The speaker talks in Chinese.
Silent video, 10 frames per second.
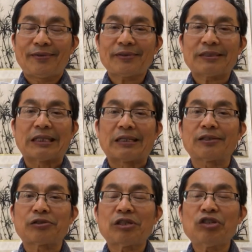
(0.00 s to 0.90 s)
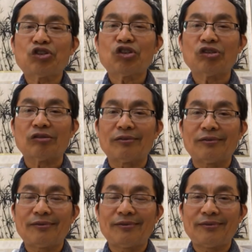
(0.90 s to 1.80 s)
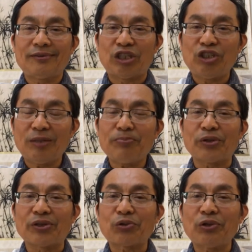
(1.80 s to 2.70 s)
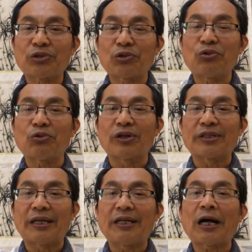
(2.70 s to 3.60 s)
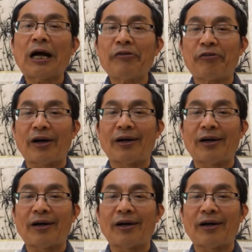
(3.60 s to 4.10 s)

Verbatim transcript: 整个政治精英们对中国的一个看法，